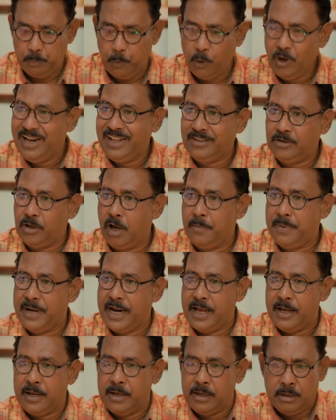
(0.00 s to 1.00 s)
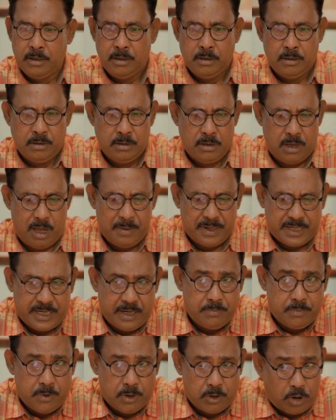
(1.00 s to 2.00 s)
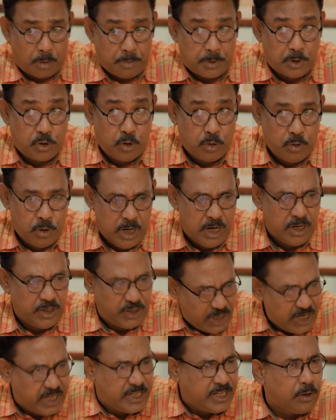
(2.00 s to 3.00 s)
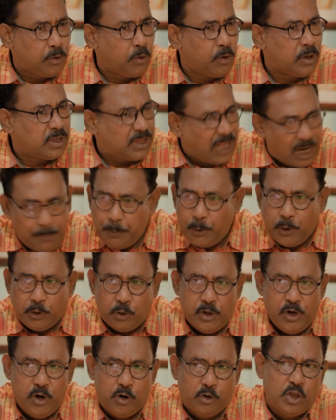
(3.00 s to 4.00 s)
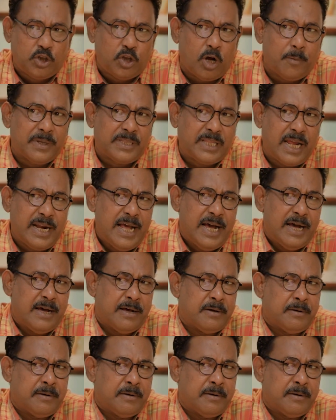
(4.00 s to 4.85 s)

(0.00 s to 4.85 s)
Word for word: বললে তো হবে না আমাকে সব কিছু ঠিকঠাক করে তারপরে তো নিয়োগ দিতে হবে তাই না